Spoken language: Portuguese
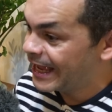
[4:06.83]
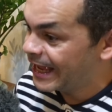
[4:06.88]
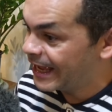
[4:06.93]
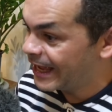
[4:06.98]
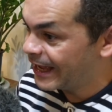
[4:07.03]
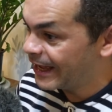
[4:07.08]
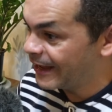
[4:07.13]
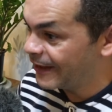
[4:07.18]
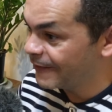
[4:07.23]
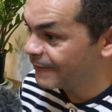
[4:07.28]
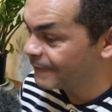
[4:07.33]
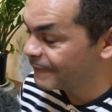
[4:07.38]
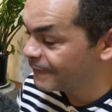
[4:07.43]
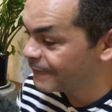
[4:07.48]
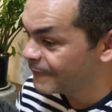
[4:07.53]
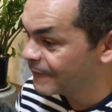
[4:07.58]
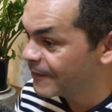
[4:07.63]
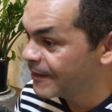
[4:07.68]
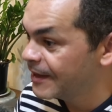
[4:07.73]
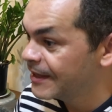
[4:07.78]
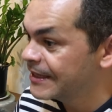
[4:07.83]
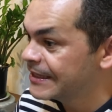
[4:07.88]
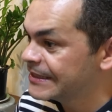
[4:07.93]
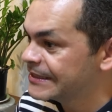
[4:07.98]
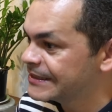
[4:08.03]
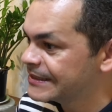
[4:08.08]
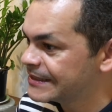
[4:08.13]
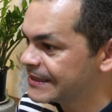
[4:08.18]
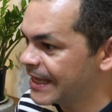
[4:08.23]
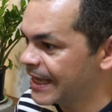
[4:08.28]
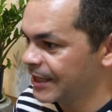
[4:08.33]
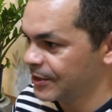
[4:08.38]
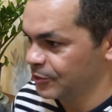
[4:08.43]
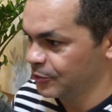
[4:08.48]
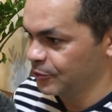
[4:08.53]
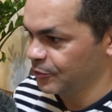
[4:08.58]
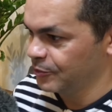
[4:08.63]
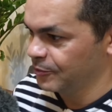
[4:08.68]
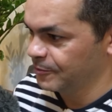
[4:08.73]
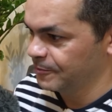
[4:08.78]
have
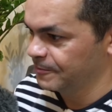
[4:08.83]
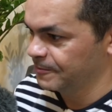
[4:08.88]
tédio?